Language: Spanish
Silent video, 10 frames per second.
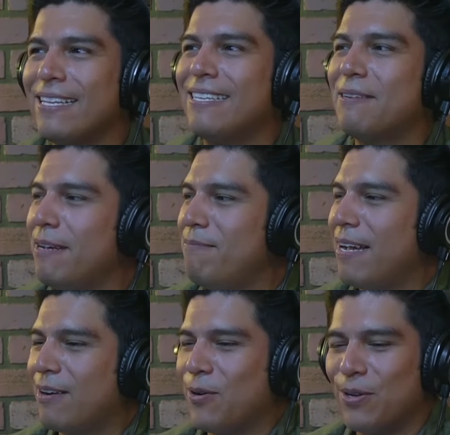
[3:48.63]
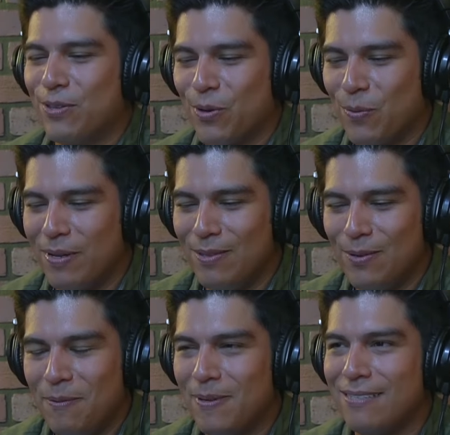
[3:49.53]
fíjate, güey, me cortó
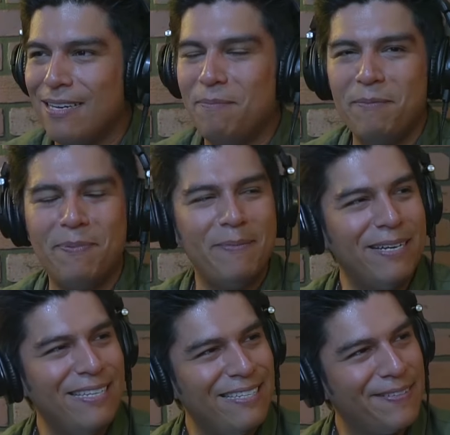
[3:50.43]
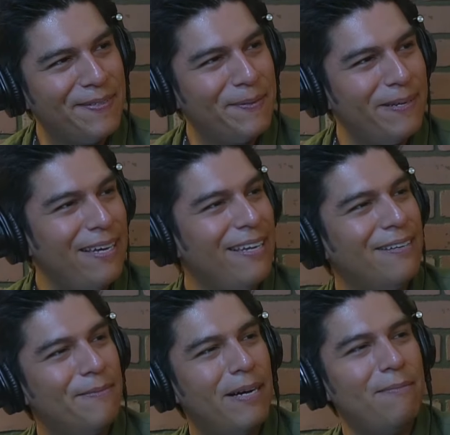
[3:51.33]
cuando iba a salir mi primer disco,
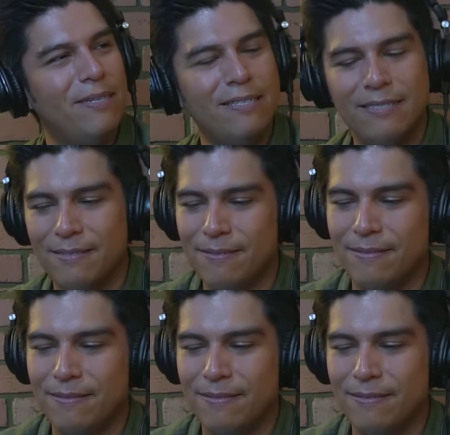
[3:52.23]
güey. No mames.